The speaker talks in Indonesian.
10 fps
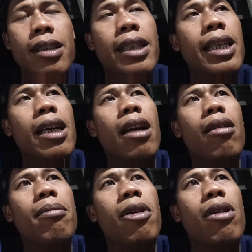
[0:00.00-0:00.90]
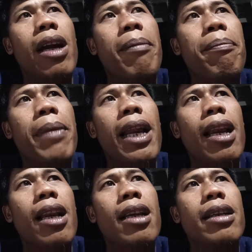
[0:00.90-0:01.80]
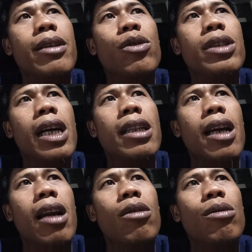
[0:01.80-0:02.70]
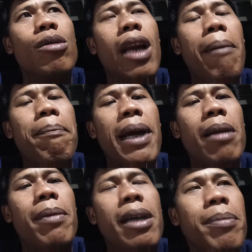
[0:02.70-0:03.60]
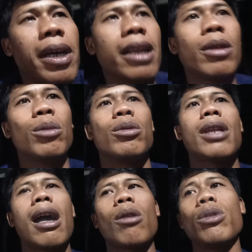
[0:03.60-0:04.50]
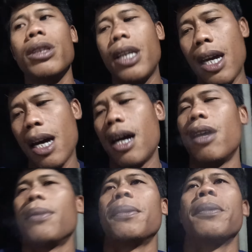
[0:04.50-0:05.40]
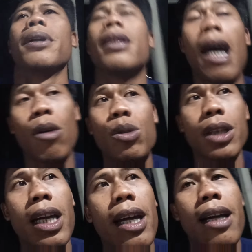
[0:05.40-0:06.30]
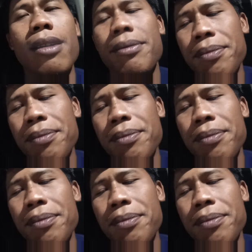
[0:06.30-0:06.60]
Jadi kalau mau nempel itu jangan terlalu nempel banget begitu, takutnya takutnya ya